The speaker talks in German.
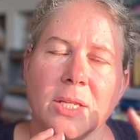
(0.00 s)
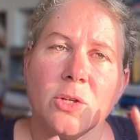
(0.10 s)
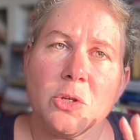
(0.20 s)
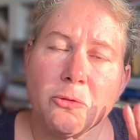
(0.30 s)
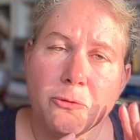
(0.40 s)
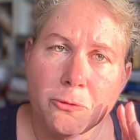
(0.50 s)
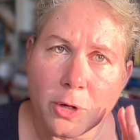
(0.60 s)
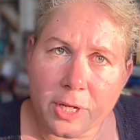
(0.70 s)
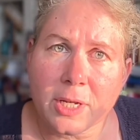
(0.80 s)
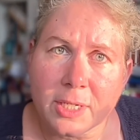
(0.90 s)
Dadurch
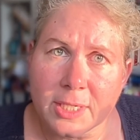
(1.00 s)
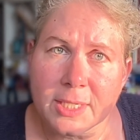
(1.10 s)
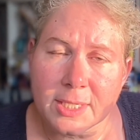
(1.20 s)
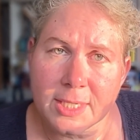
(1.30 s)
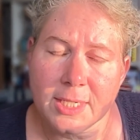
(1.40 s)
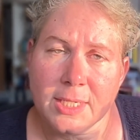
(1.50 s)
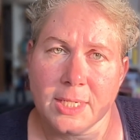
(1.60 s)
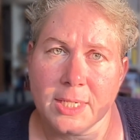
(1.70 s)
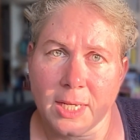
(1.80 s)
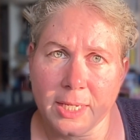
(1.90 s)
fördere ich
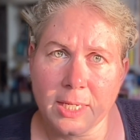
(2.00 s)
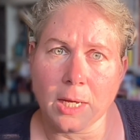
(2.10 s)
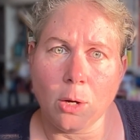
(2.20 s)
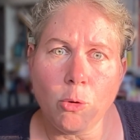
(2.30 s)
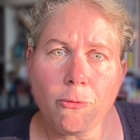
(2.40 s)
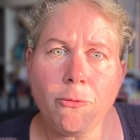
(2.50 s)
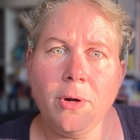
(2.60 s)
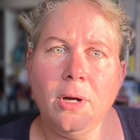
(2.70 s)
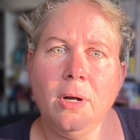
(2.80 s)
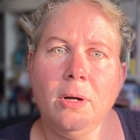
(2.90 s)
die KI auf,